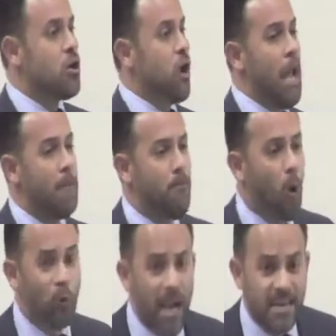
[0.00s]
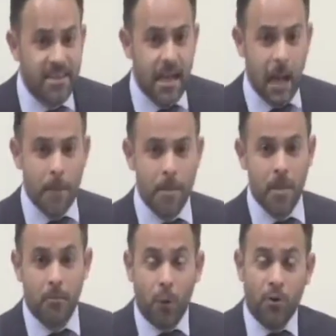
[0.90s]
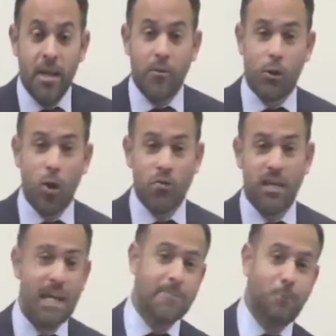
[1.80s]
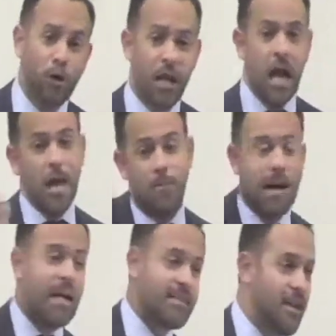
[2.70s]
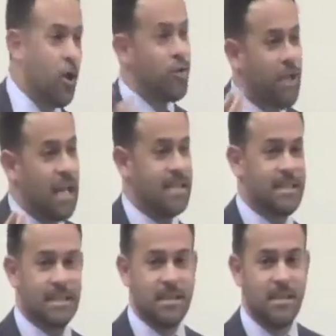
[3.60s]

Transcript: en pobreza, porque entonces las prioridades van a ser otras.